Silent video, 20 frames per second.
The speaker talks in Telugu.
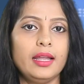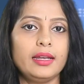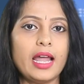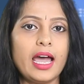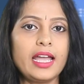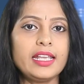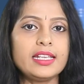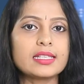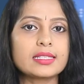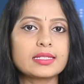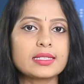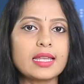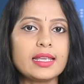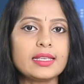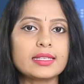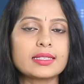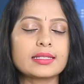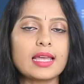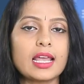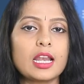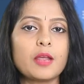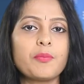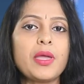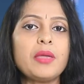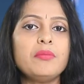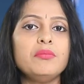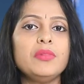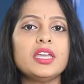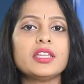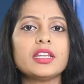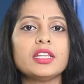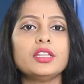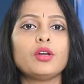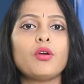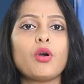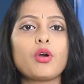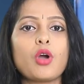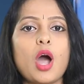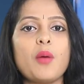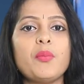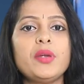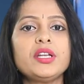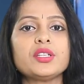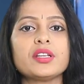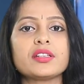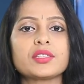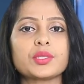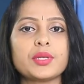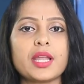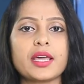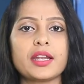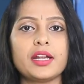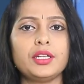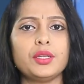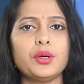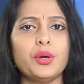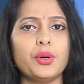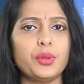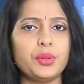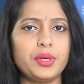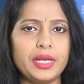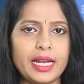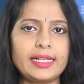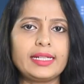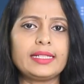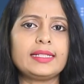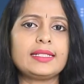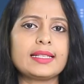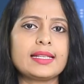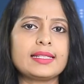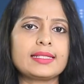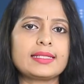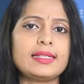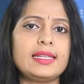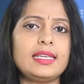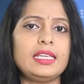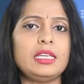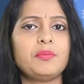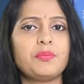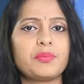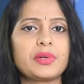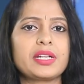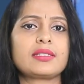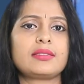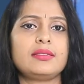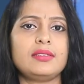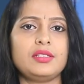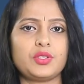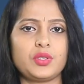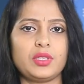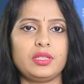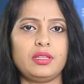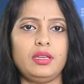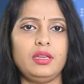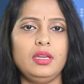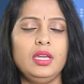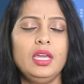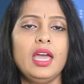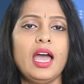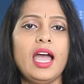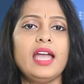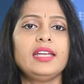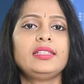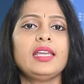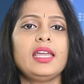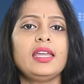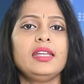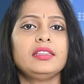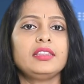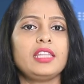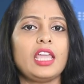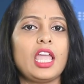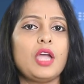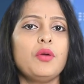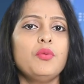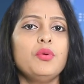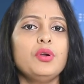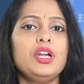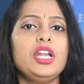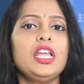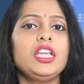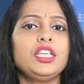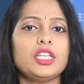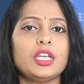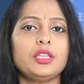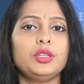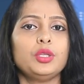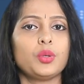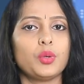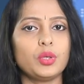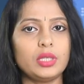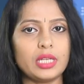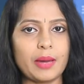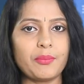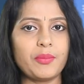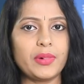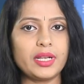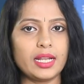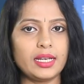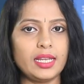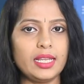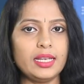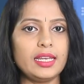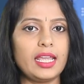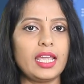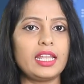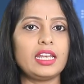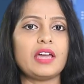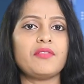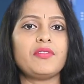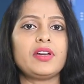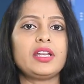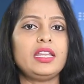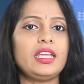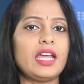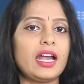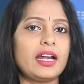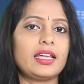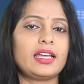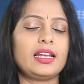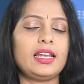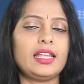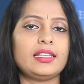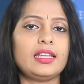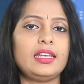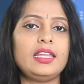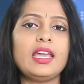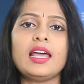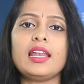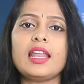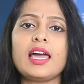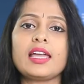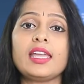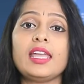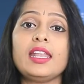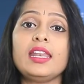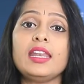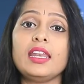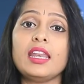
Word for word: నా ఇష్ట ఇష్టాలపై మీరెందుకు కామెంట్ చేస్తున్నారంటూ నెటిజన్స్ ని ప్రశ్నించింది అయితే దేవుణ్ణి ఎందుకు నమ్మరని నేనెవరిని అడగలేదని అలాగే